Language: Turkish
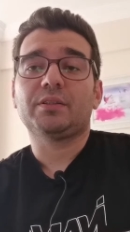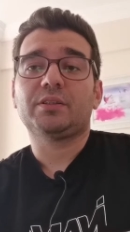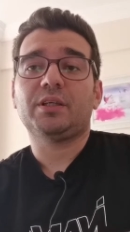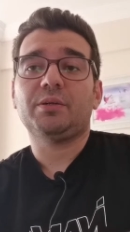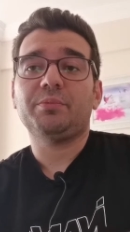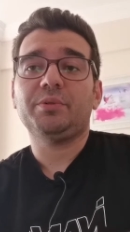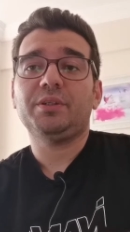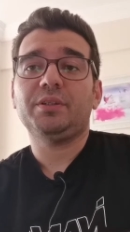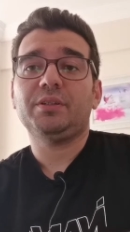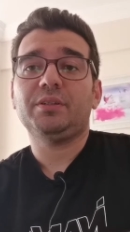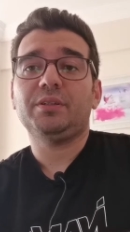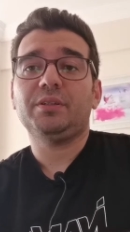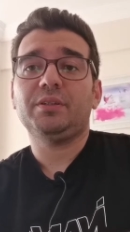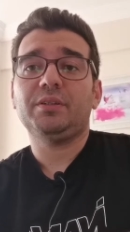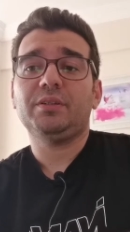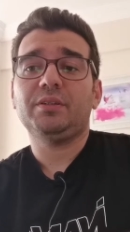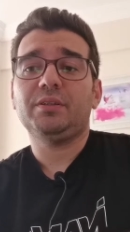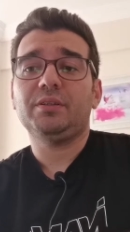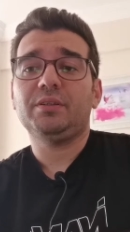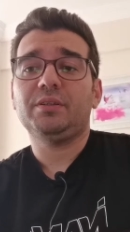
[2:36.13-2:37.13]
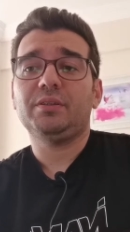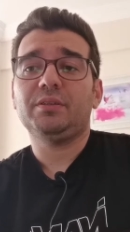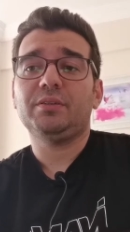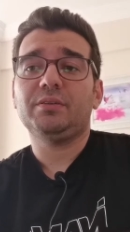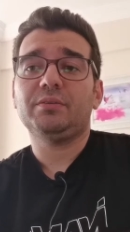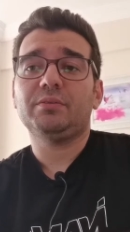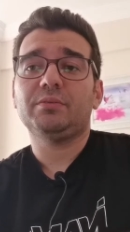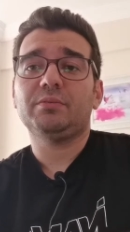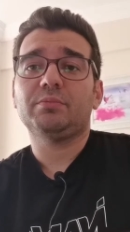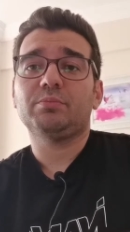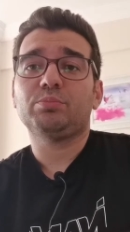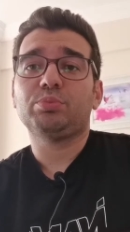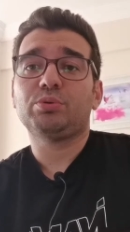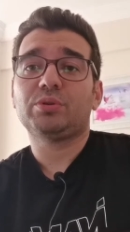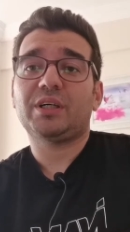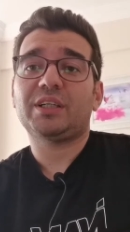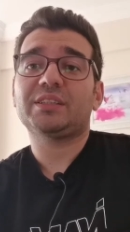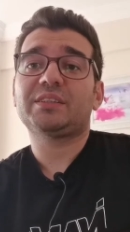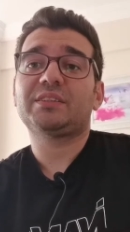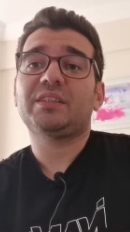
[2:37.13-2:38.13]
Tabi e, bu
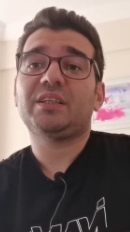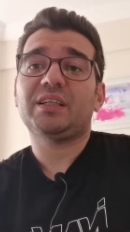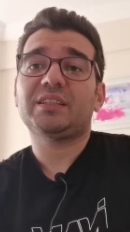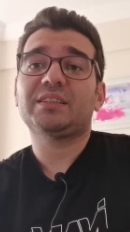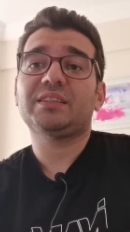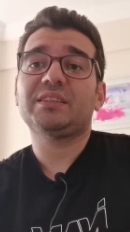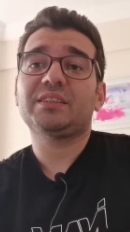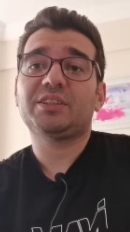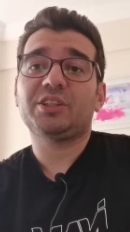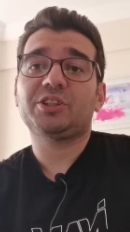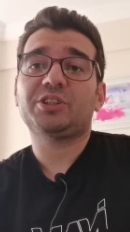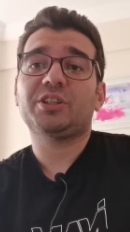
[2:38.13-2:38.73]
tarz rahatsızlık